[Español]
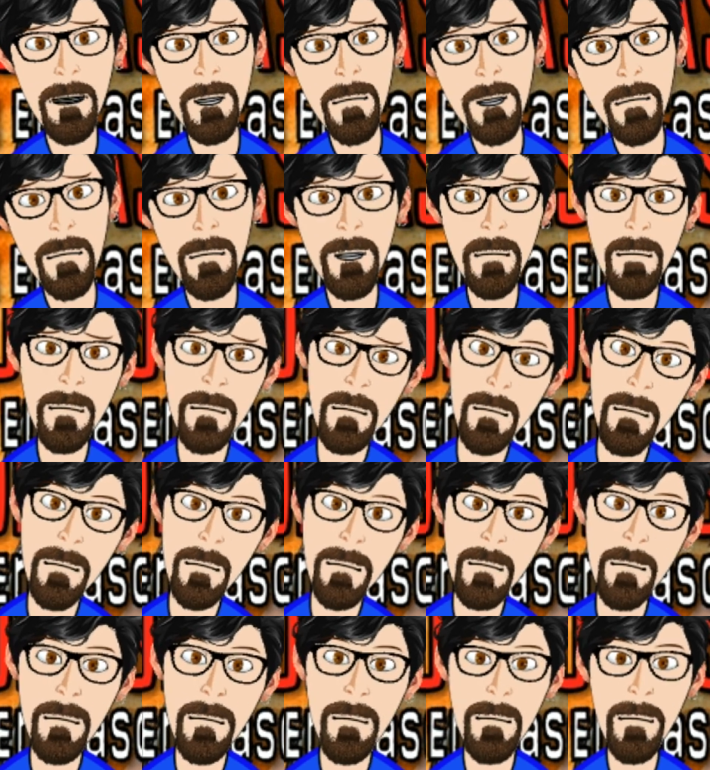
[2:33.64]
la
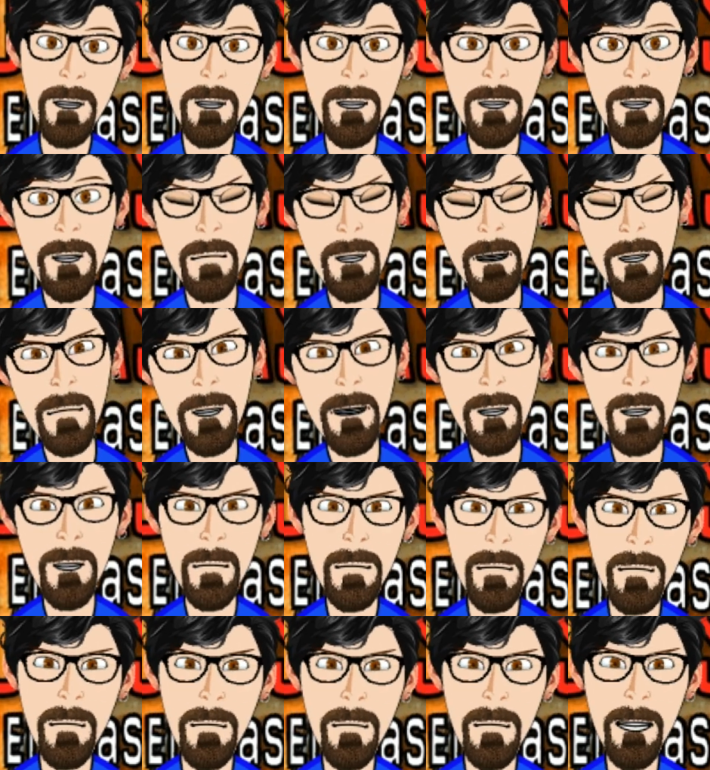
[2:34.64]
picadura. Así que toma
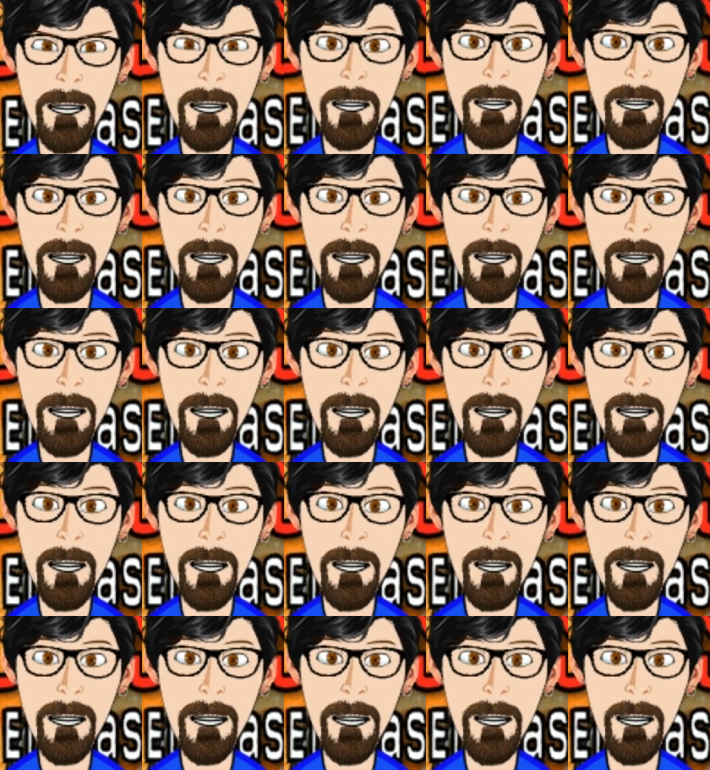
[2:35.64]
nota.